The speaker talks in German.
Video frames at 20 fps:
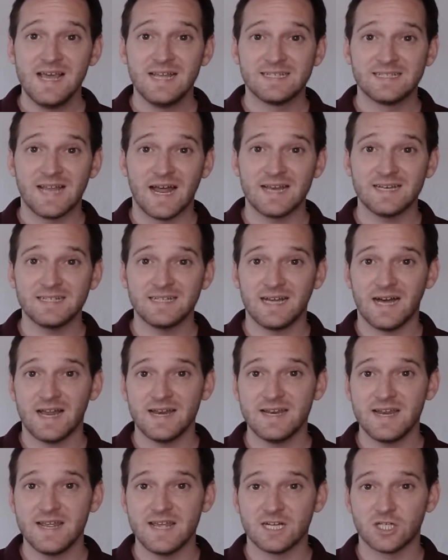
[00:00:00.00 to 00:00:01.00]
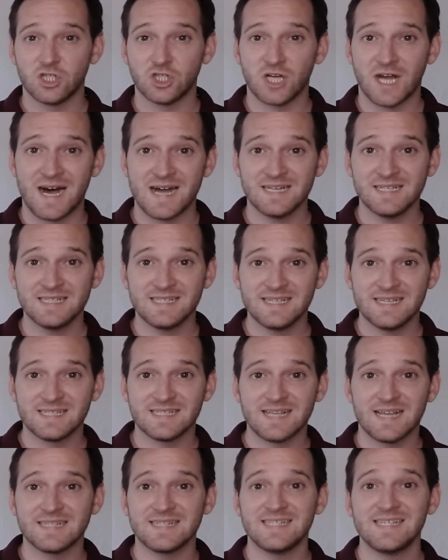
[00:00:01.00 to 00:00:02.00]
dann kann er
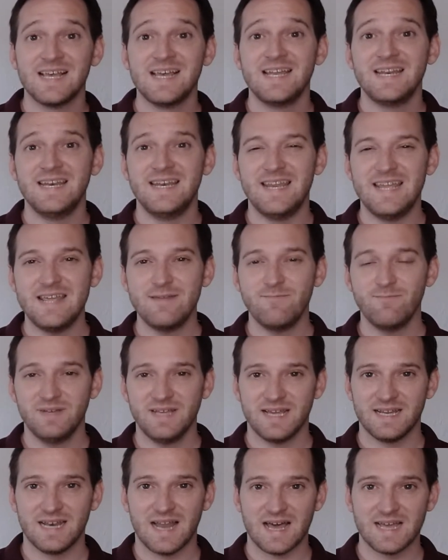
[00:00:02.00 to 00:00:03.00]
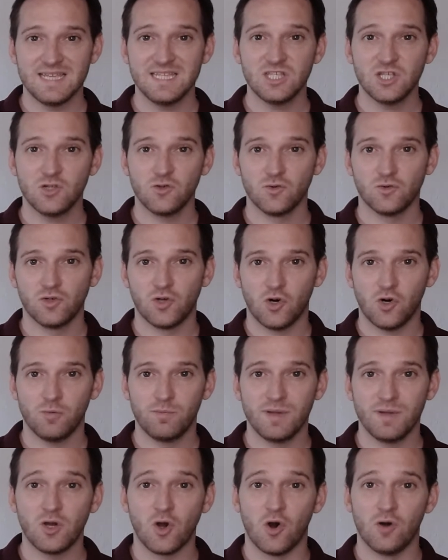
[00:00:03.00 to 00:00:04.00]
Schadensersatz neben der Leistung noch
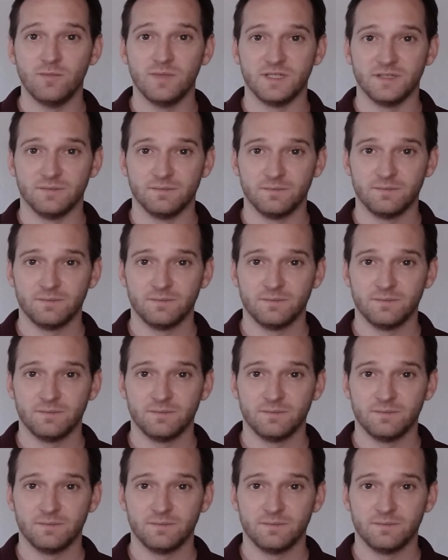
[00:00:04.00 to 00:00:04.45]
bekommen.